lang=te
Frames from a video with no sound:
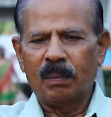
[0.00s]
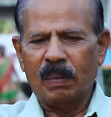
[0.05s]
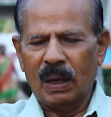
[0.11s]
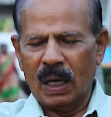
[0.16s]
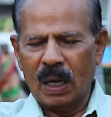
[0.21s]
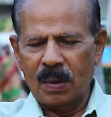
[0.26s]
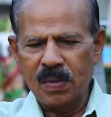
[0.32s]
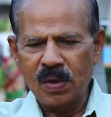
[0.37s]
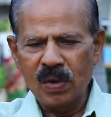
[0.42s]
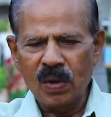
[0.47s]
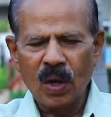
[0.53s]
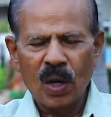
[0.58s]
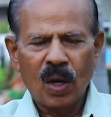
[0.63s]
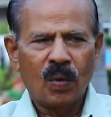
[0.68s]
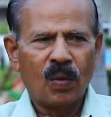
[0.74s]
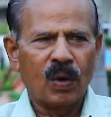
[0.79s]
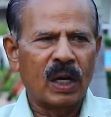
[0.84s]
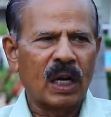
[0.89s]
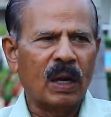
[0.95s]
బలము
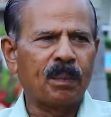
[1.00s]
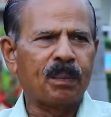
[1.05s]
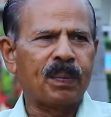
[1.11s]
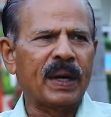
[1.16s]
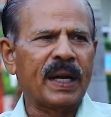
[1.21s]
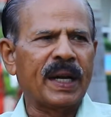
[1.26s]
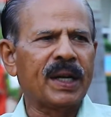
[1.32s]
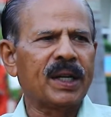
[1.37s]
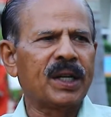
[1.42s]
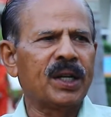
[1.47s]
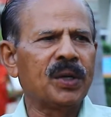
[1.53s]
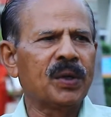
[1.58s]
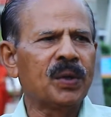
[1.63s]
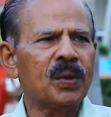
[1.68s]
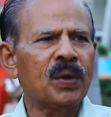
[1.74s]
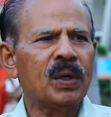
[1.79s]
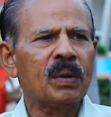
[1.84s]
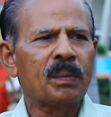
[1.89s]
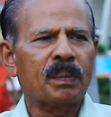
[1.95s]
ఉన్నప్పుడే నిన్ను
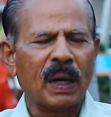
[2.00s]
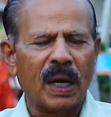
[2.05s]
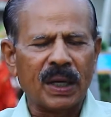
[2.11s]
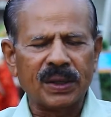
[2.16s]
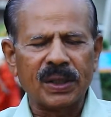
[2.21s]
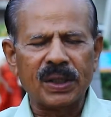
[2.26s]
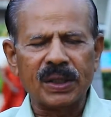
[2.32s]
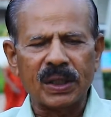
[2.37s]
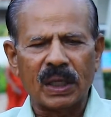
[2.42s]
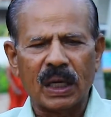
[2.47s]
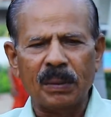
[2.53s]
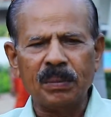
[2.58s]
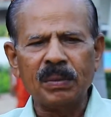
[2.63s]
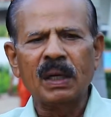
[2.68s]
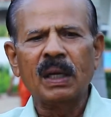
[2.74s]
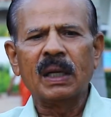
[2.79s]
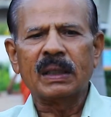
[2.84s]
ప్రార్థించడం